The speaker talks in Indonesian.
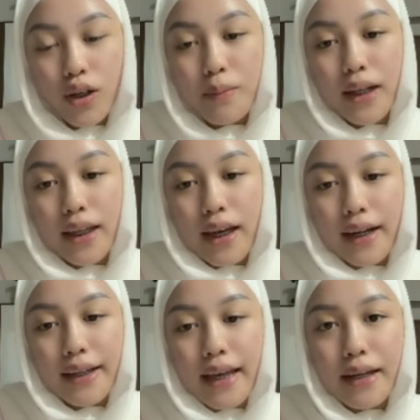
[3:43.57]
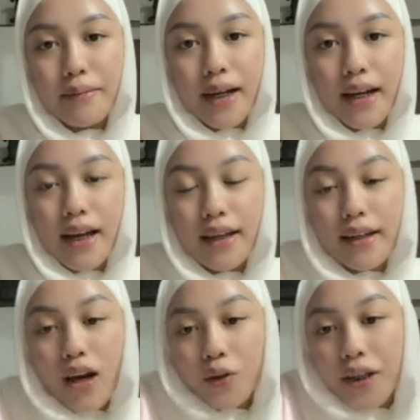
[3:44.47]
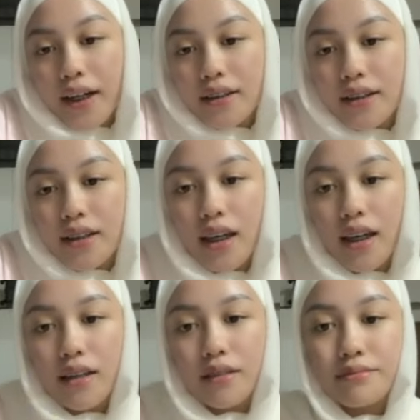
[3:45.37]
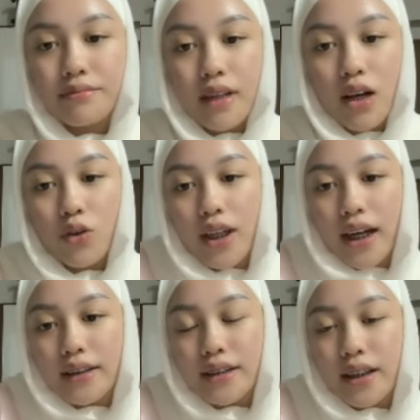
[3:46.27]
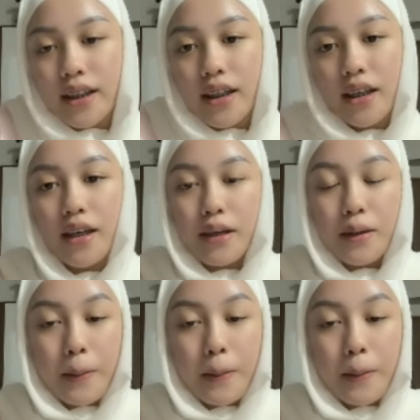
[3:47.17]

Loli beli kardinya di mana? Ini aku dikasih sayang. Aku dikasih